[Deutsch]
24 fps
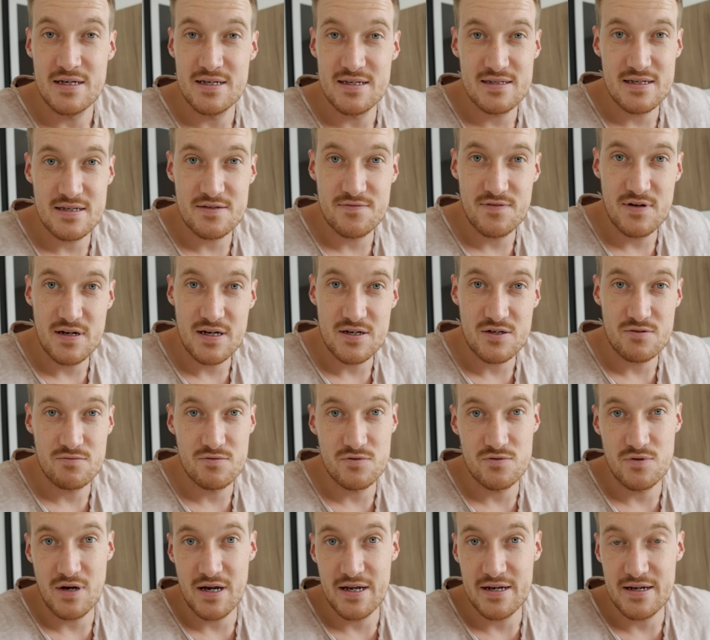Ist das vielleicht nur
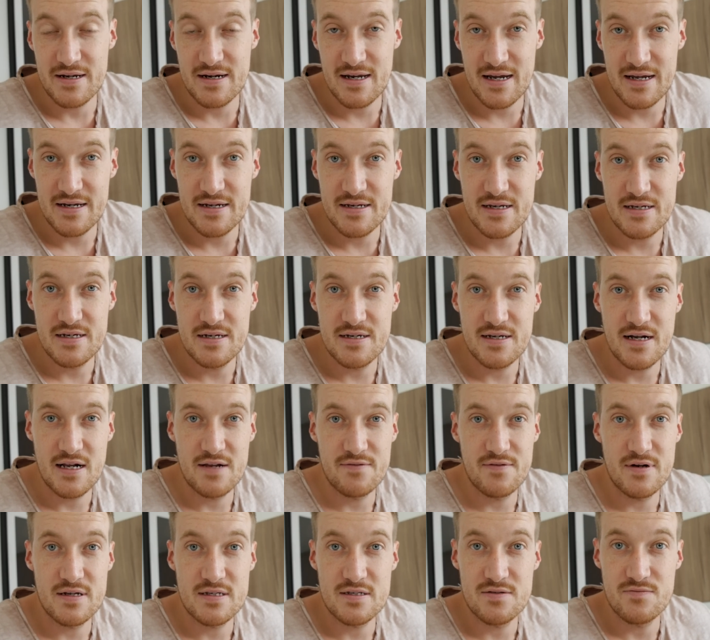so eine kleine
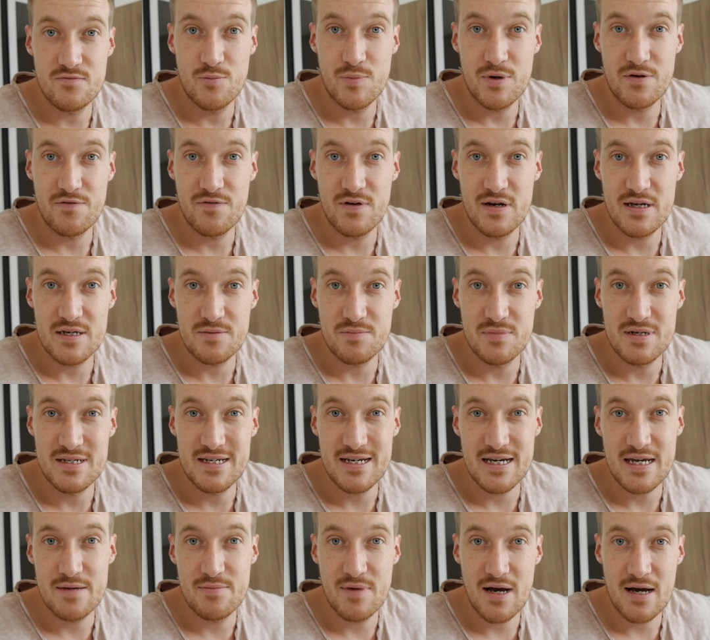Genitalwarze, wo man vielleicht mit
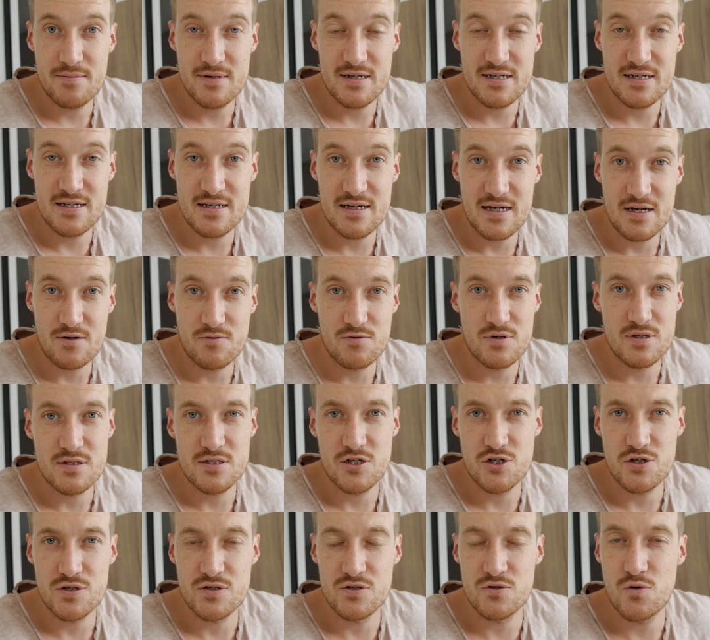Creme arbeiten kann, oder ist
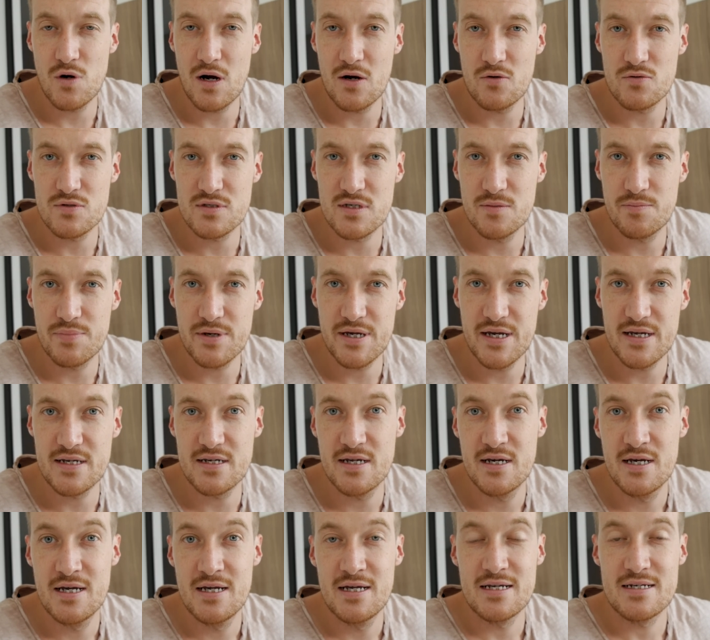das schon so
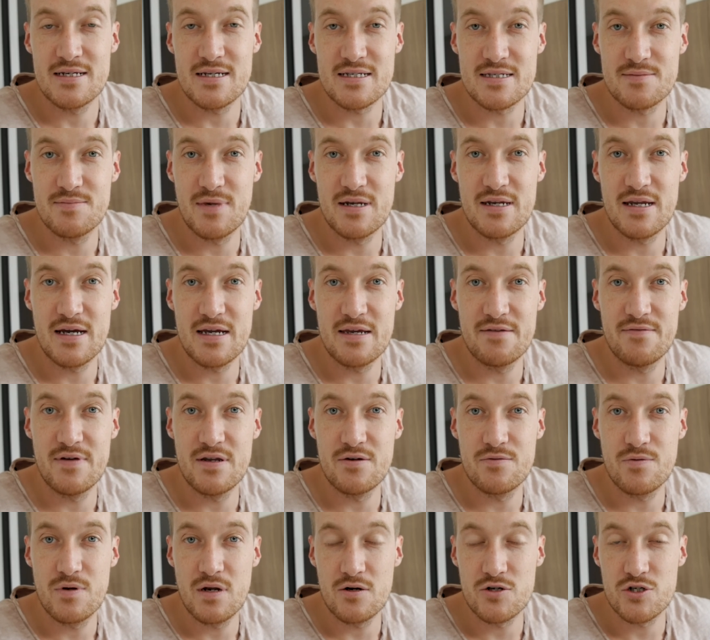ausgeprägt, dass man da
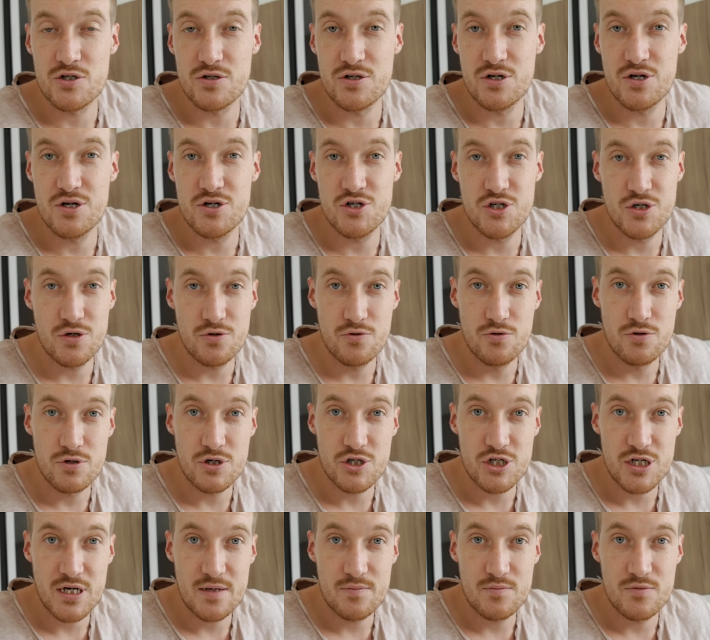eventuell auch schon
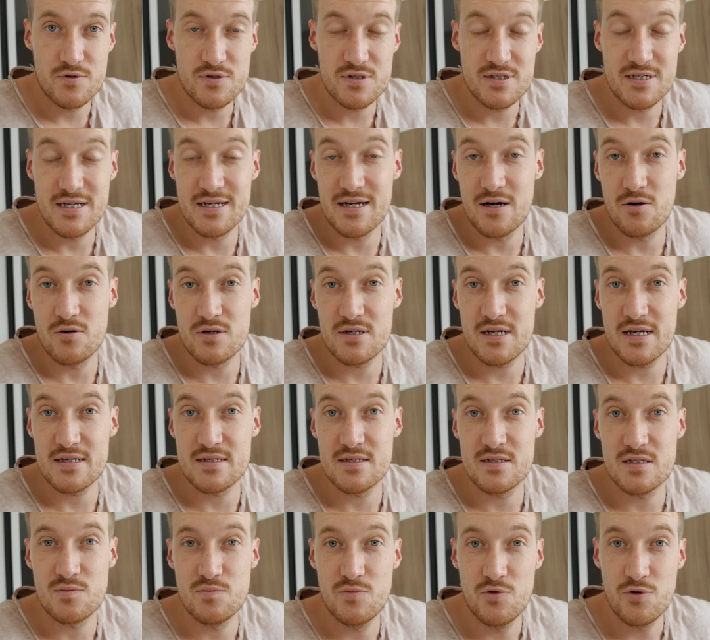chirurgisch ran muss? Denn auch das
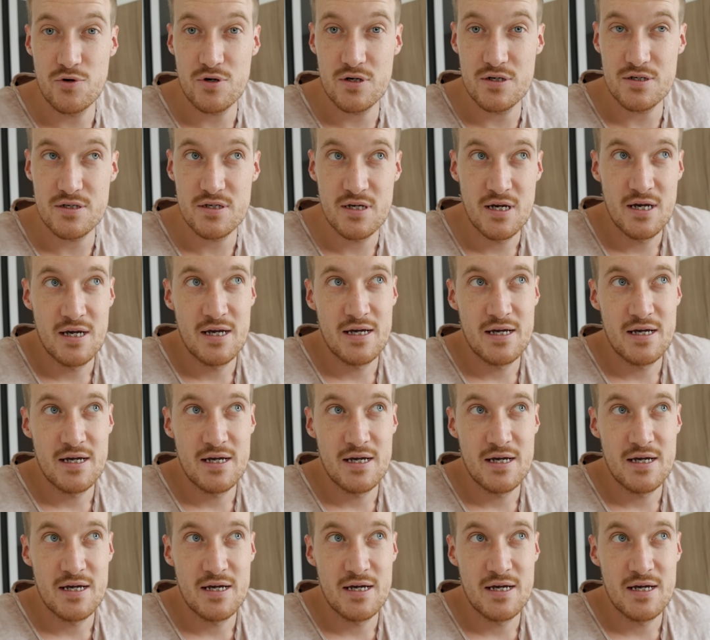ist möglich.